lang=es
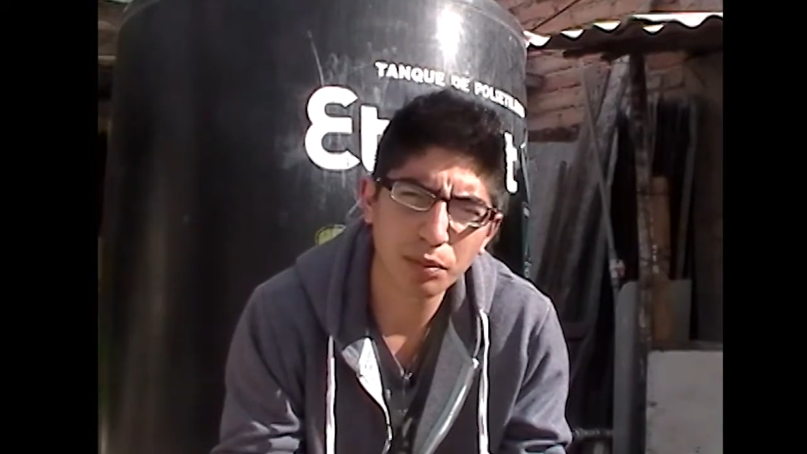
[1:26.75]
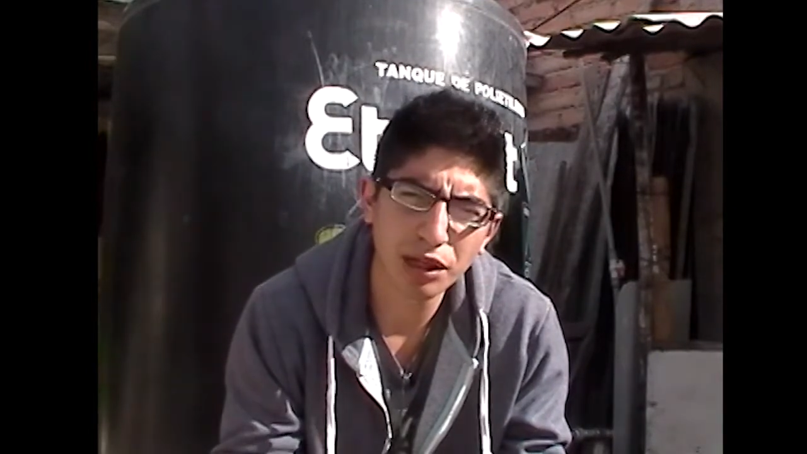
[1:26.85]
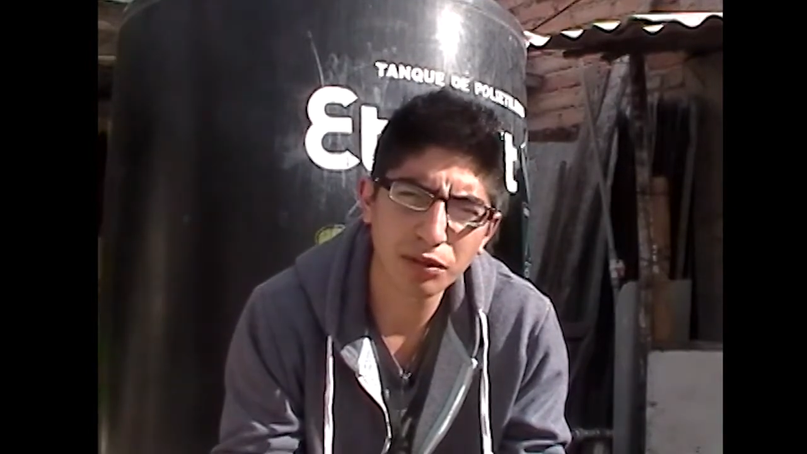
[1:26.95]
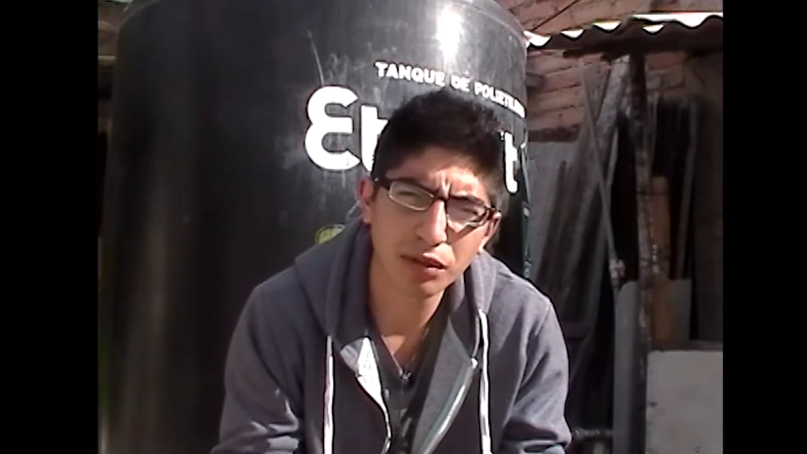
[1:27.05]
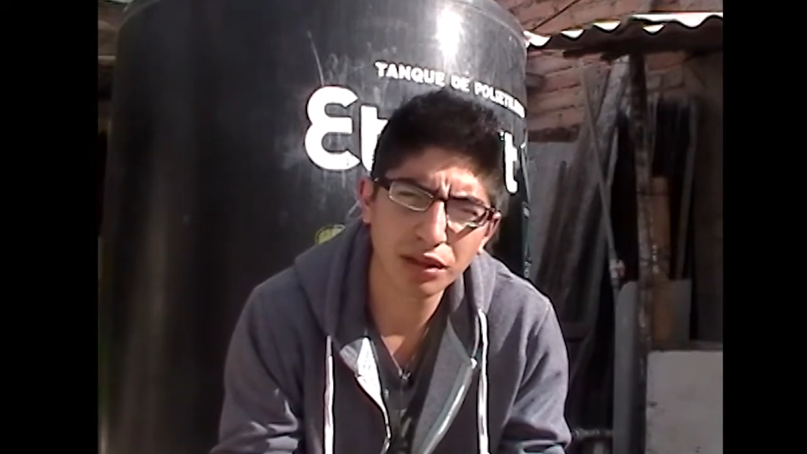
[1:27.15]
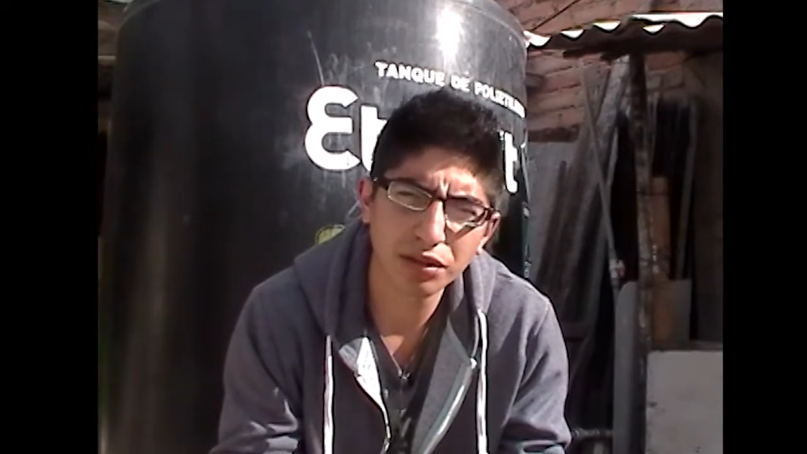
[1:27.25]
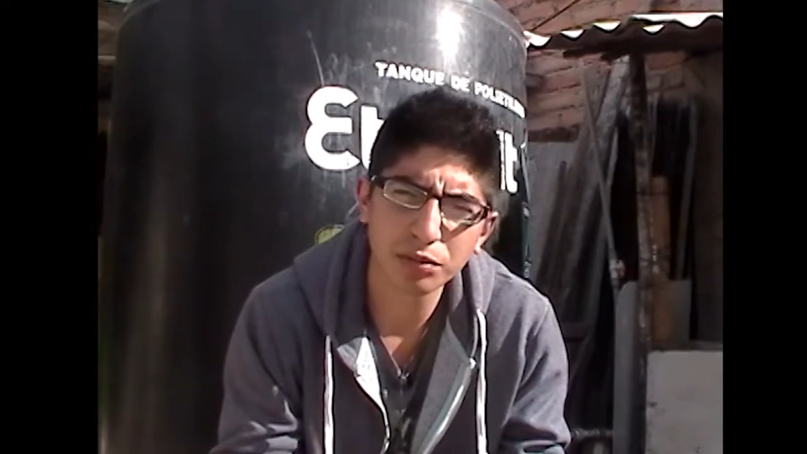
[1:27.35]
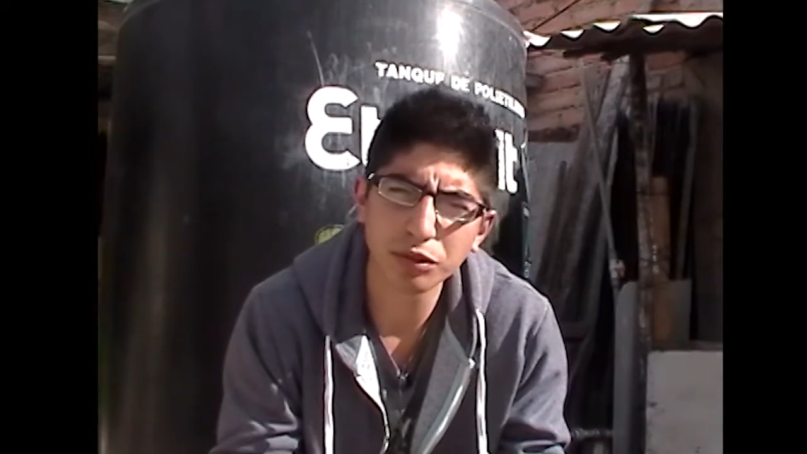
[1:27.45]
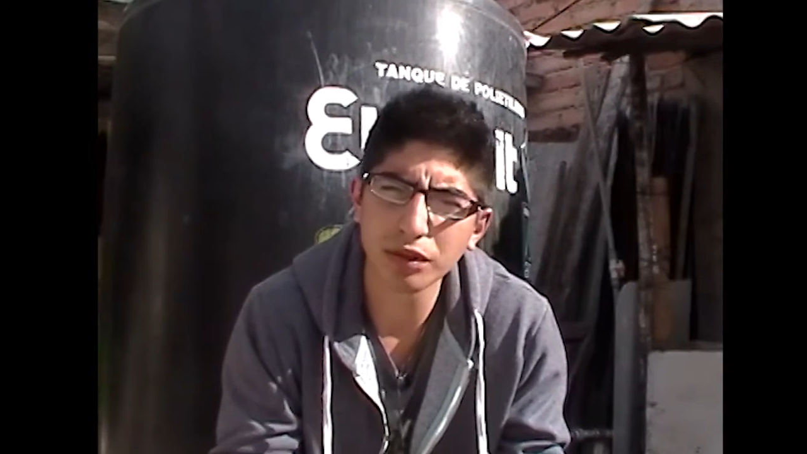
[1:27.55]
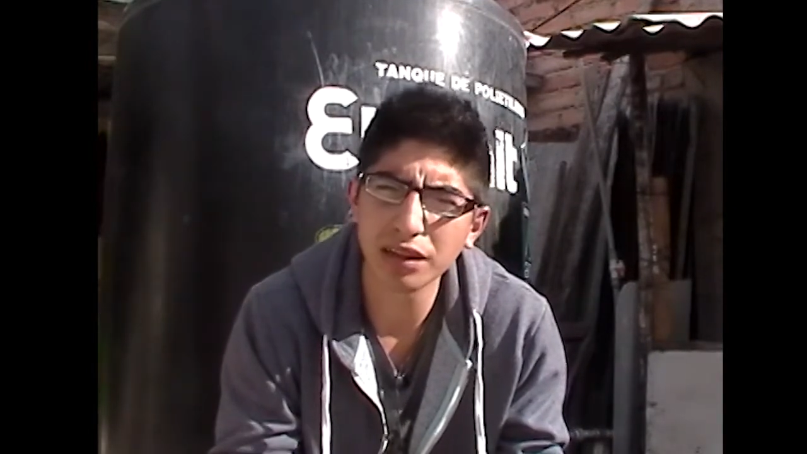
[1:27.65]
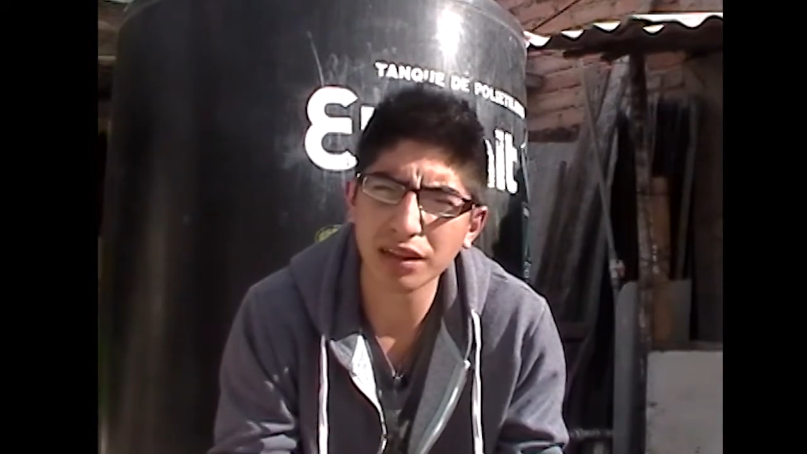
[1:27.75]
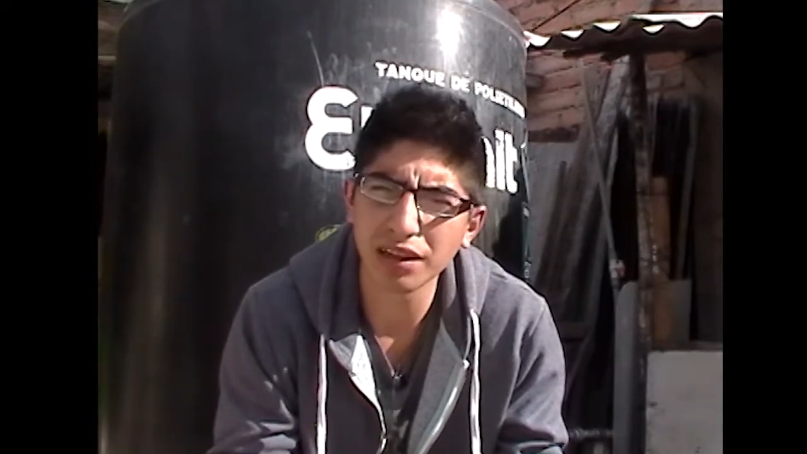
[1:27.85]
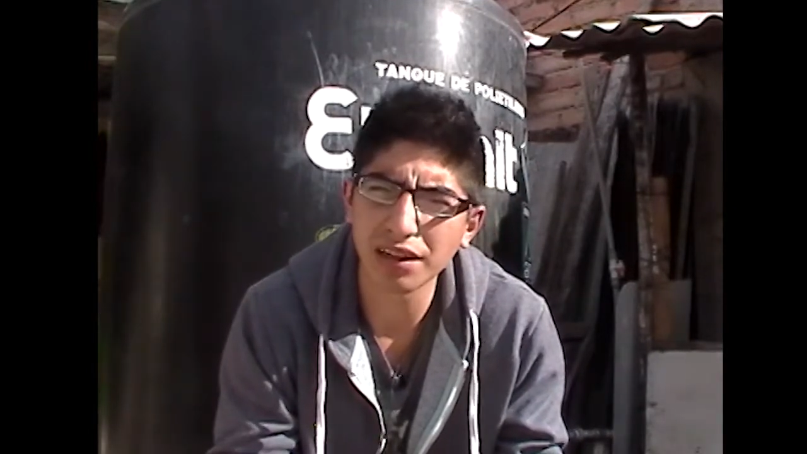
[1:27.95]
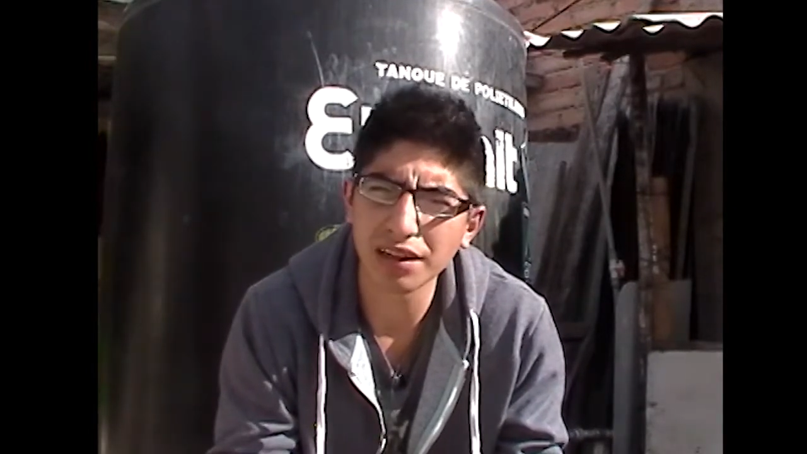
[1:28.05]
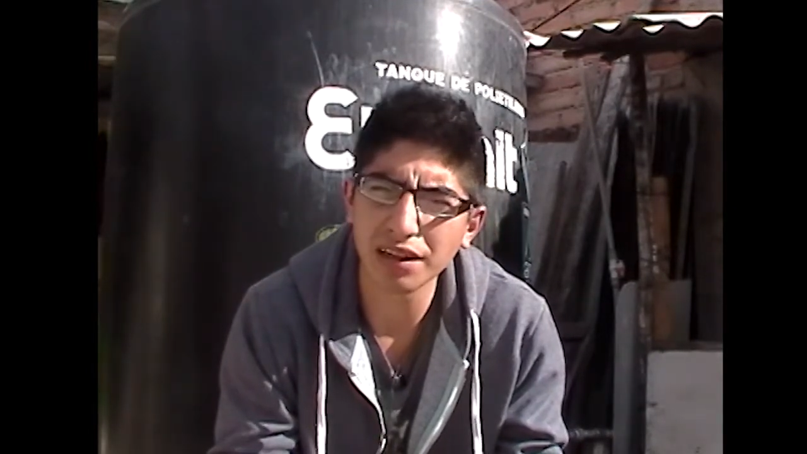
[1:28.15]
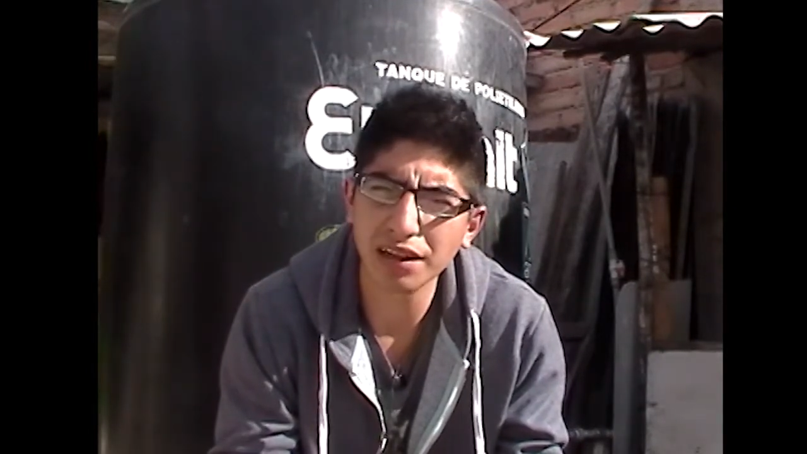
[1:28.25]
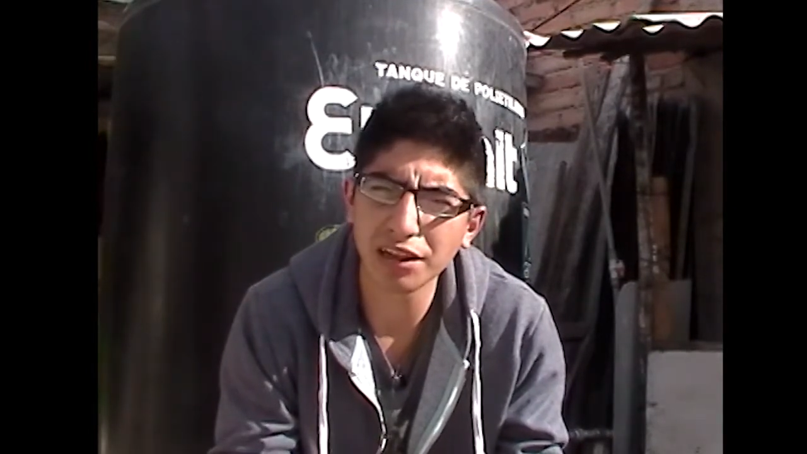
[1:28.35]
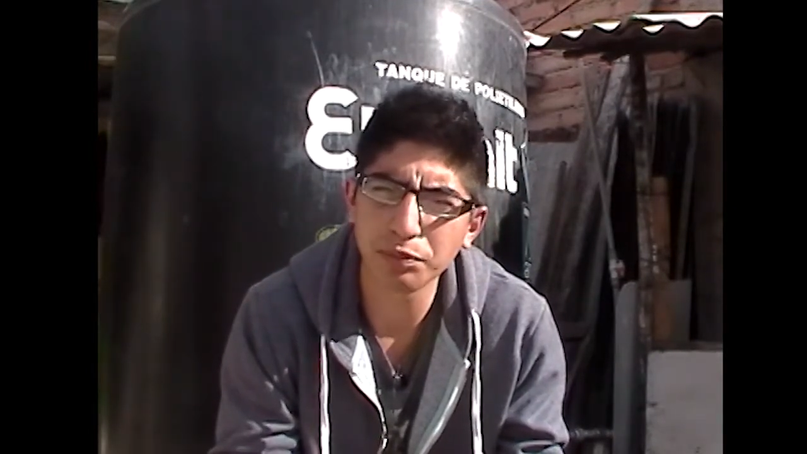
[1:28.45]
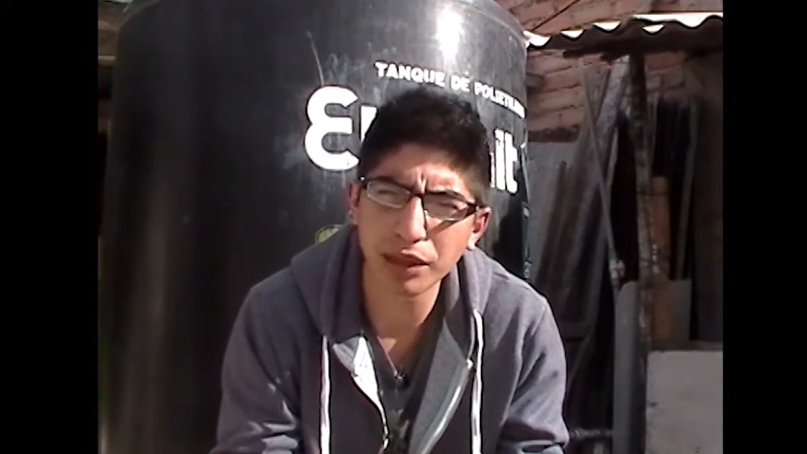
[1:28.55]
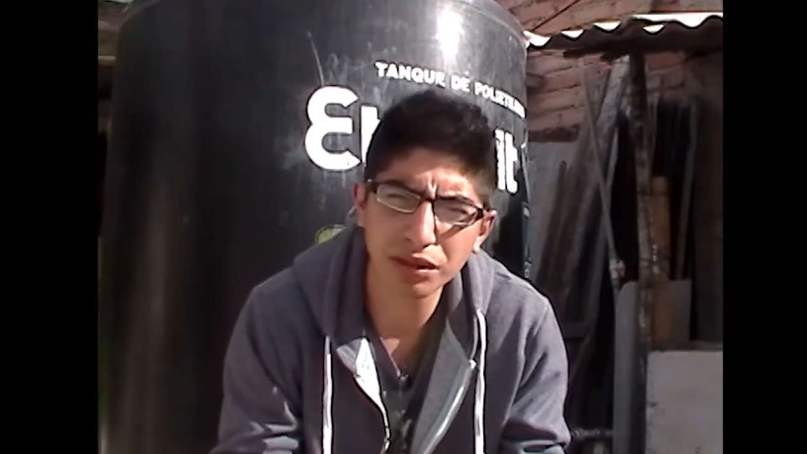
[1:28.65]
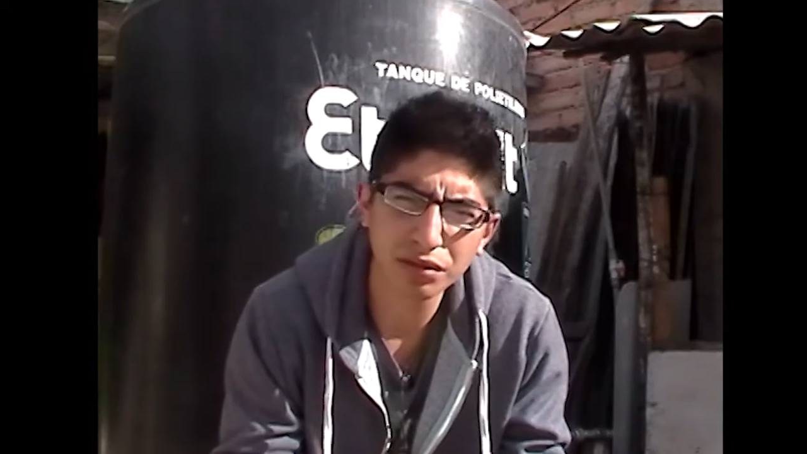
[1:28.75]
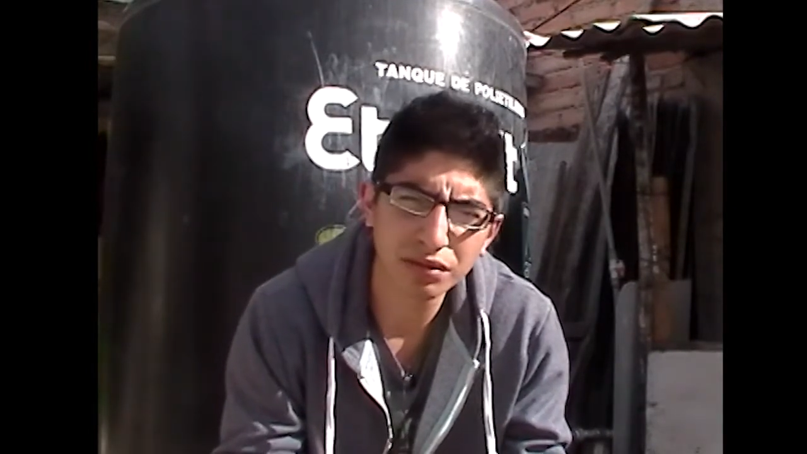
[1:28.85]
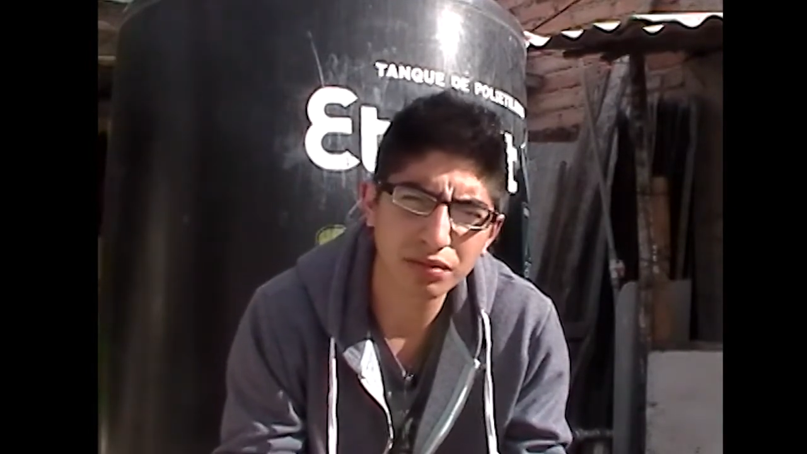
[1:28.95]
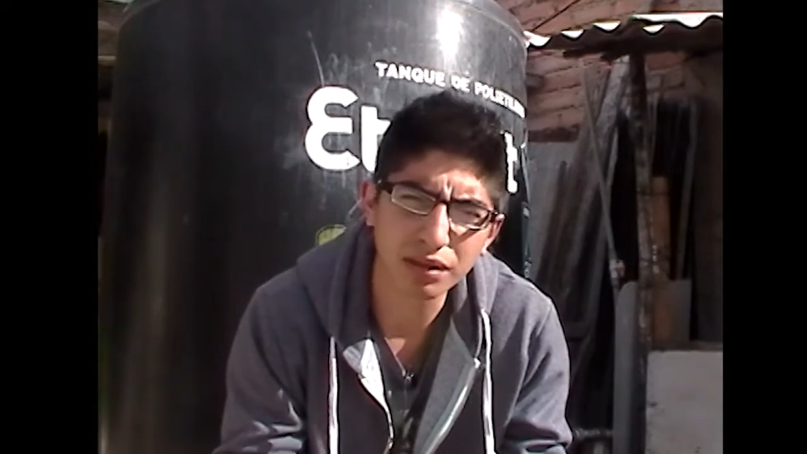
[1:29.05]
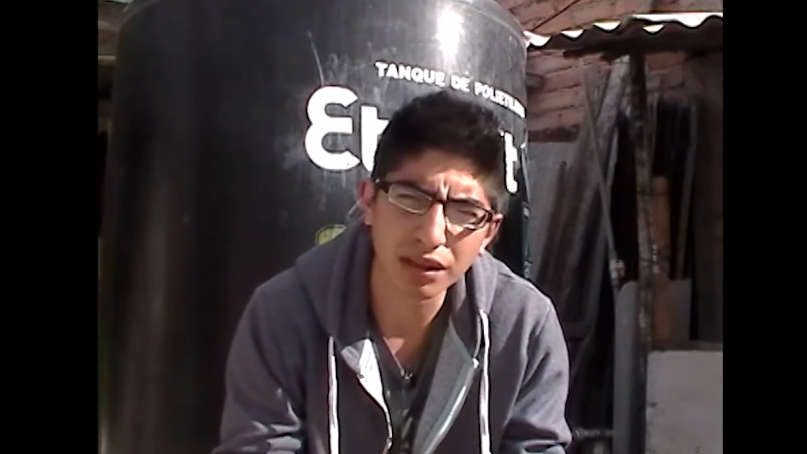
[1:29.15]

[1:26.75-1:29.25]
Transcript: la película nos damos cuenta que en realidad el espectro